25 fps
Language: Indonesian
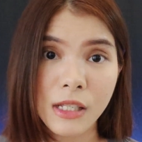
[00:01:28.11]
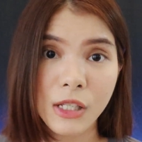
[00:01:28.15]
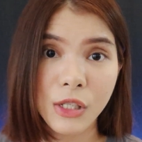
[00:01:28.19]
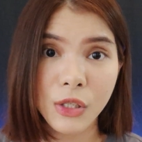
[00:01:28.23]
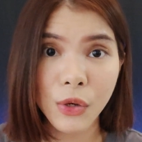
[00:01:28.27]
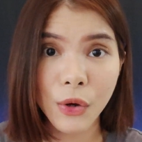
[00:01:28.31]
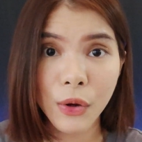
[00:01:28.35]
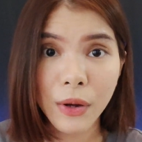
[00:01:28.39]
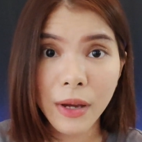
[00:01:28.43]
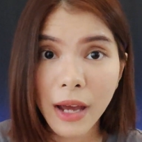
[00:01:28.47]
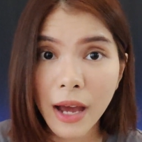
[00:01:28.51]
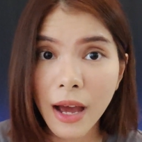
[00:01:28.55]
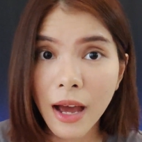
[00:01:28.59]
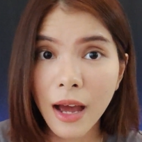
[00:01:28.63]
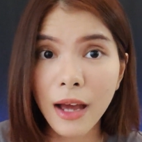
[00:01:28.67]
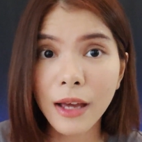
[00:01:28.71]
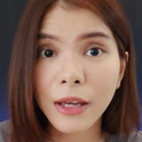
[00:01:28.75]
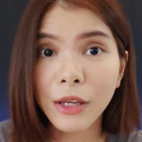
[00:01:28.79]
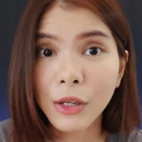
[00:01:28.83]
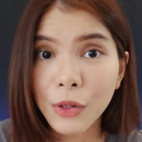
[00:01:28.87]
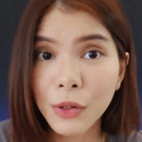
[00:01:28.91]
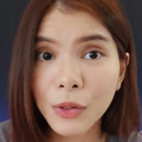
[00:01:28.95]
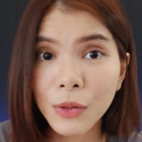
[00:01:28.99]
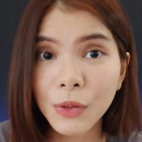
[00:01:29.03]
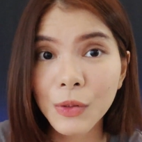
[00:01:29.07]
So ya,
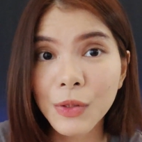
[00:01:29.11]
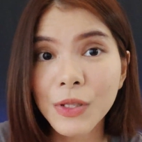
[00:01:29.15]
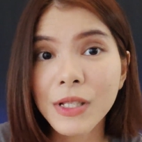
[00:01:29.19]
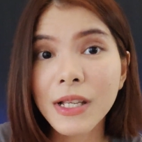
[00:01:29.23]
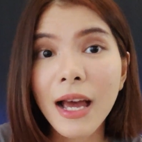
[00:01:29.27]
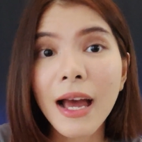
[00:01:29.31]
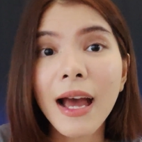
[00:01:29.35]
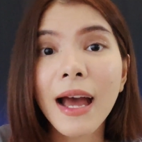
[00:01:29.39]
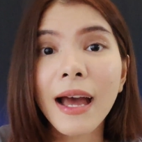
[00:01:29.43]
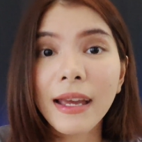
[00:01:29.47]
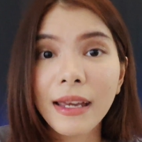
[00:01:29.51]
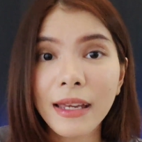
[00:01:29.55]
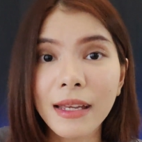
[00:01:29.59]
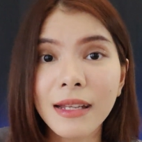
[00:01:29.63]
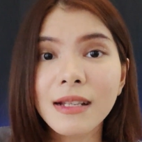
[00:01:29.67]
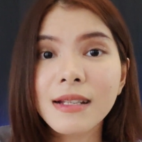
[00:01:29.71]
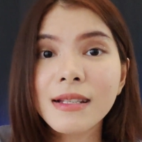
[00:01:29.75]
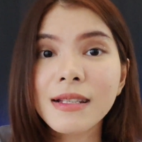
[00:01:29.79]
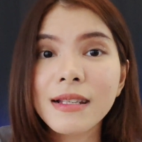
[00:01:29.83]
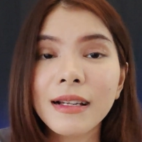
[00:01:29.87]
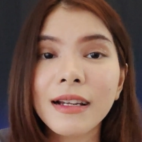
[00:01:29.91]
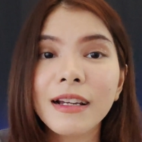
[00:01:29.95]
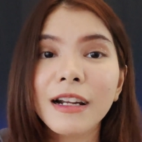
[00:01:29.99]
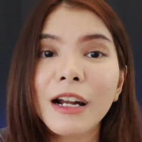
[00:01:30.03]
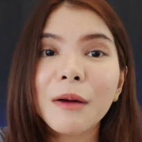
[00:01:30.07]
yeah, yuk usahain
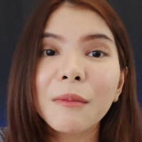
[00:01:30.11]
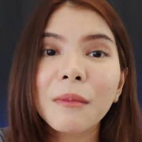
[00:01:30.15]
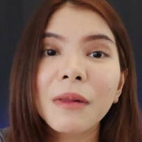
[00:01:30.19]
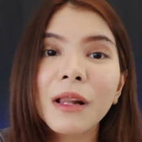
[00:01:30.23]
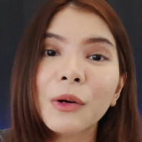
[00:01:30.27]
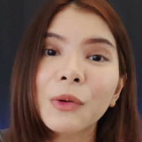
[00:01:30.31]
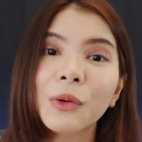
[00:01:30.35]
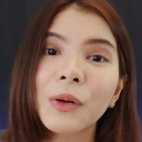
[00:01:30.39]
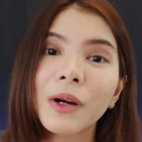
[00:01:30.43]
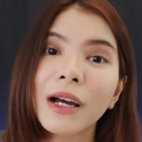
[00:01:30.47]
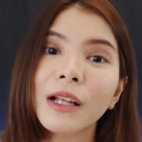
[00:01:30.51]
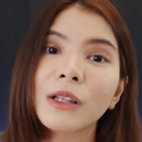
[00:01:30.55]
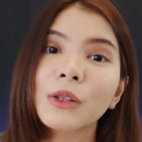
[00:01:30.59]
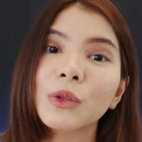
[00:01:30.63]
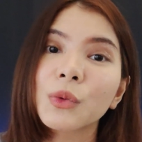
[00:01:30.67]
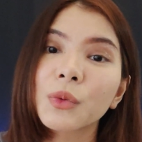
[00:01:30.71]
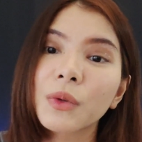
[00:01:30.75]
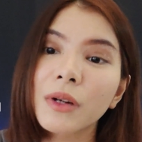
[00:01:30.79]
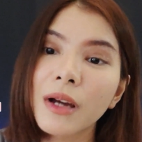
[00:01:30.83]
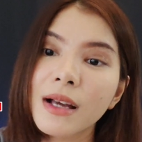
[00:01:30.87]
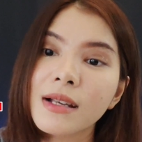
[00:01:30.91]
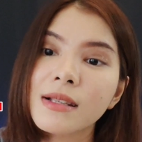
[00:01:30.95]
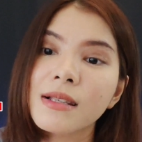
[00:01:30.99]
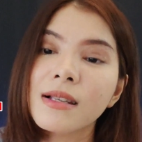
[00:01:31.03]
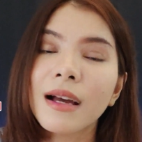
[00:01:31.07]
segera melakukan
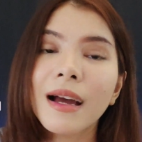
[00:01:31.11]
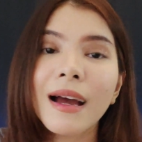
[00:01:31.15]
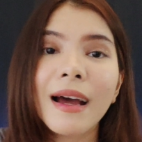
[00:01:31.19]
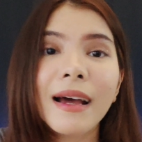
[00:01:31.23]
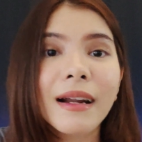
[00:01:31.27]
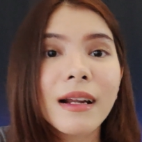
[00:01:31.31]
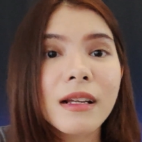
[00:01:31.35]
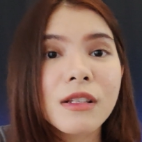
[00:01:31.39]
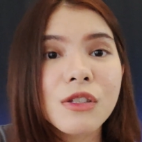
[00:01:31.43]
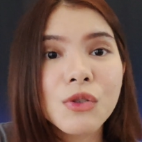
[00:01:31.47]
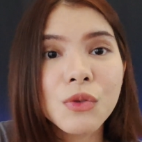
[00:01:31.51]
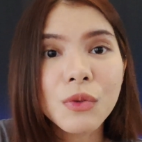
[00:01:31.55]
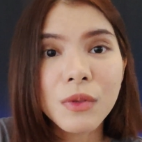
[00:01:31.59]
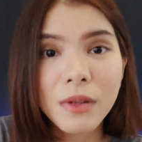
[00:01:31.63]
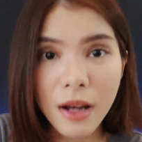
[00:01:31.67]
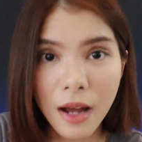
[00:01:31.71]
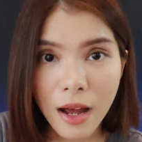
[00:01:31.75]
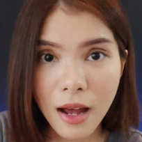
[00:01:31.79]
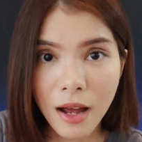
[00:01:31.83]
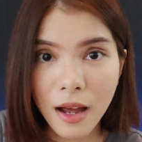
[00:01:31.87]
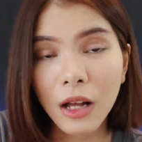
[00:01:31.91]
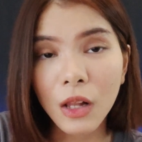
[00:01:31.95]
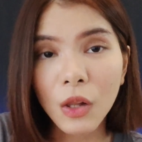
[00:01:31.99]
tugas sekarang juga.